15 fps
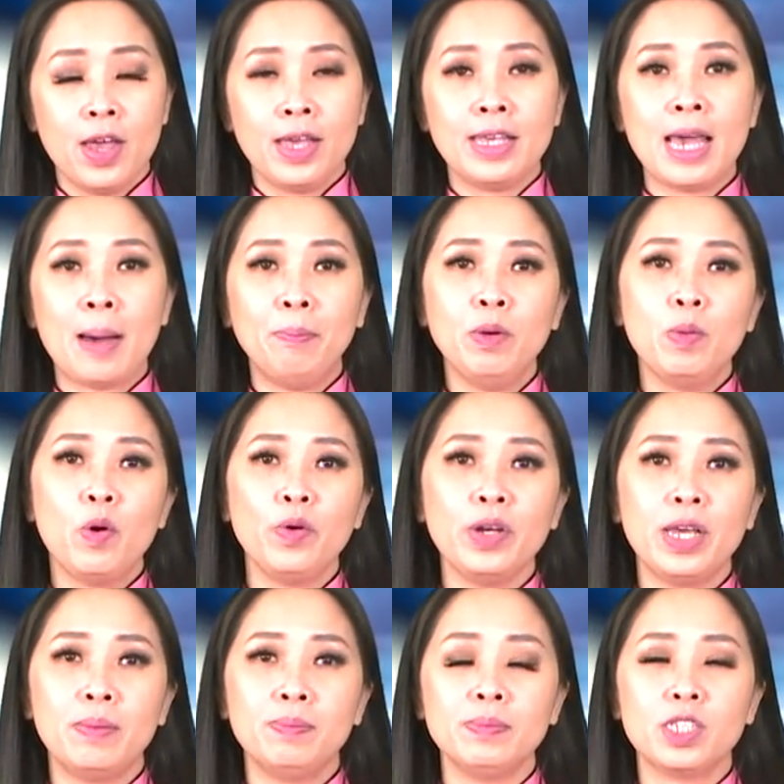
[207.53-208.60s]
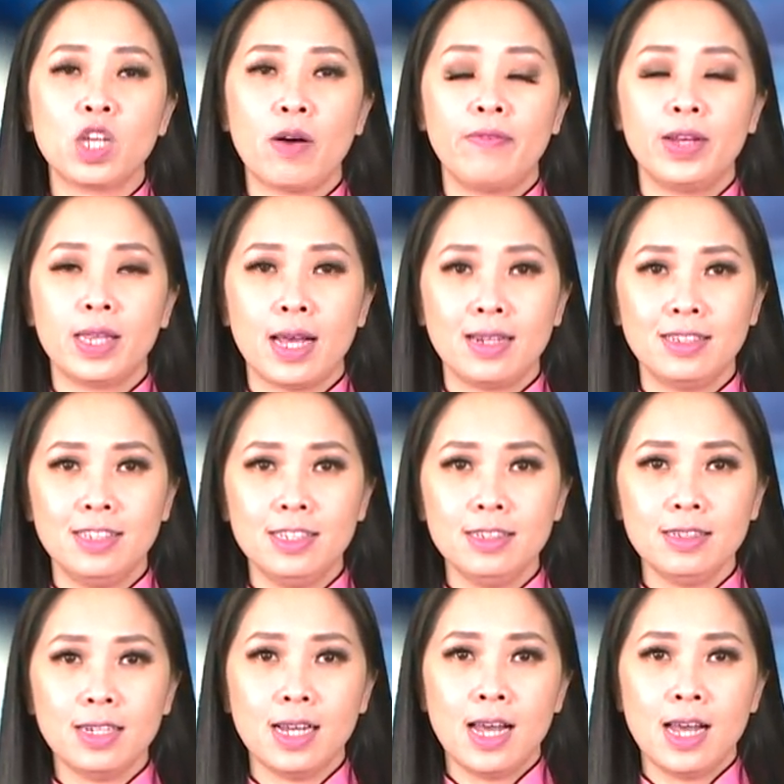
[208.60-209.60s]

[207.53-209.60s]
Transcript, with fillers: giảm 14 điểm so với tháng trước.